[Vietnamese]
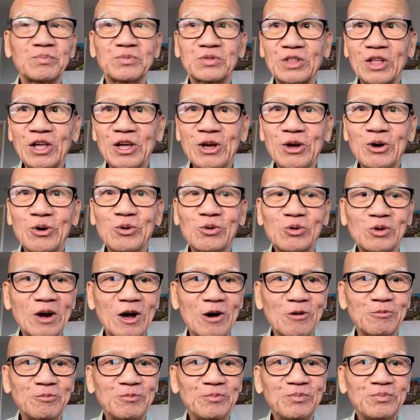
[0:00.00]
tiêu
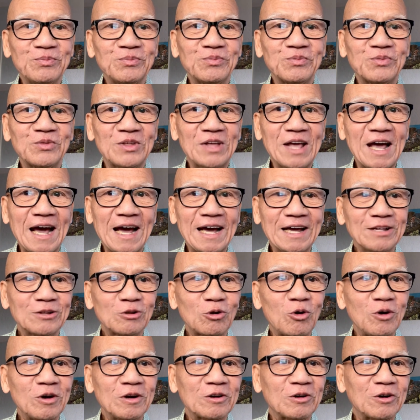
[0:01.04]
độc, giải
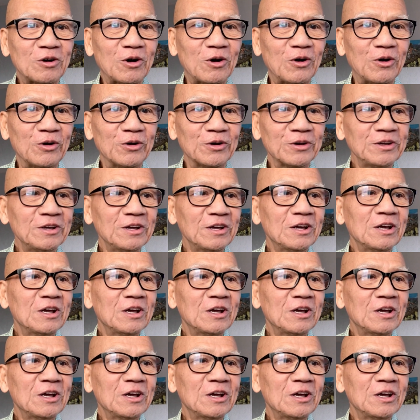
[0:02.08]
thoát khỏi